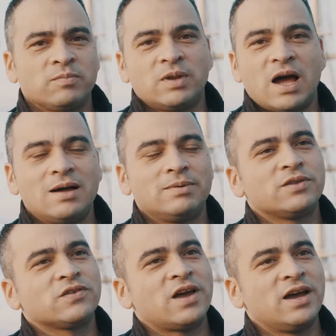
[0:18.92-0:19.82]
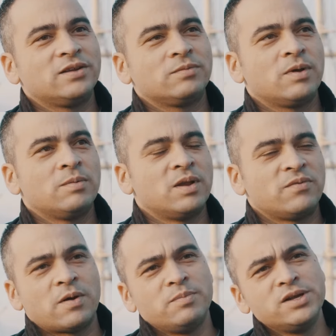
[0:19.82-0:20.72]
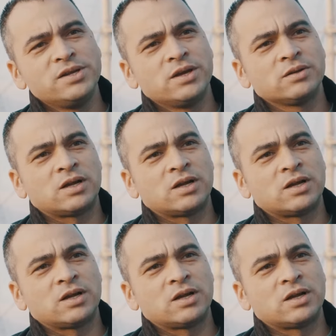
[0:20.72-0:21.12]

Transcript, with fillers: mit der Arbeitszeit, mit der Familie